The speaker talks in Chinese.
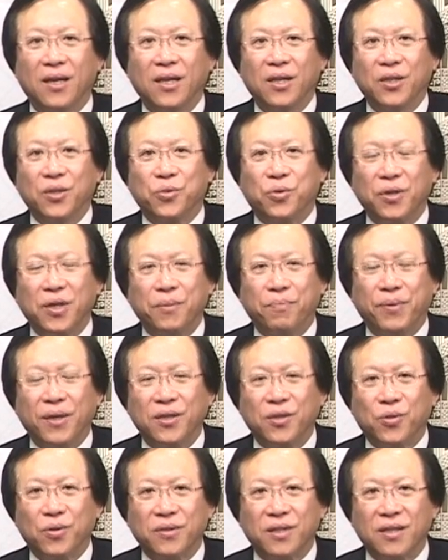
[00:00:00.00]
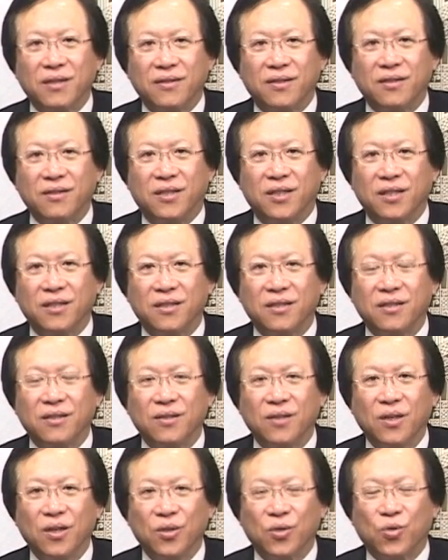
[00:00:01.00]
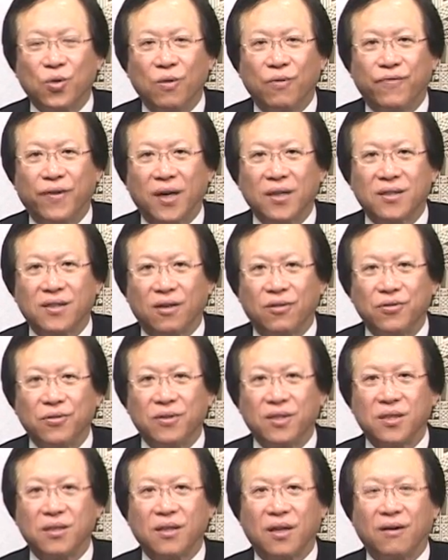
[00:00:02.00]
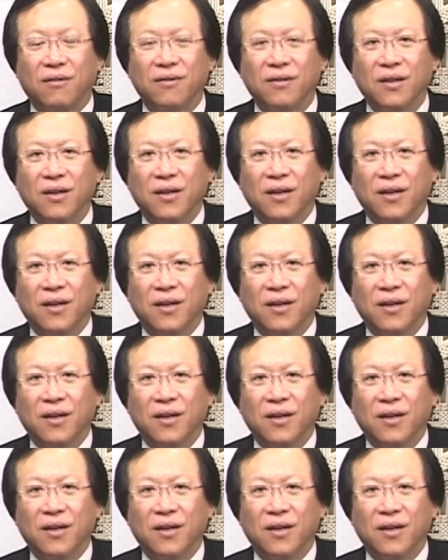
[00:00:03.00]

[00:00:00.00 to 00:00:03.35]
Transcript: 所以变成说这种事情是中方早就知道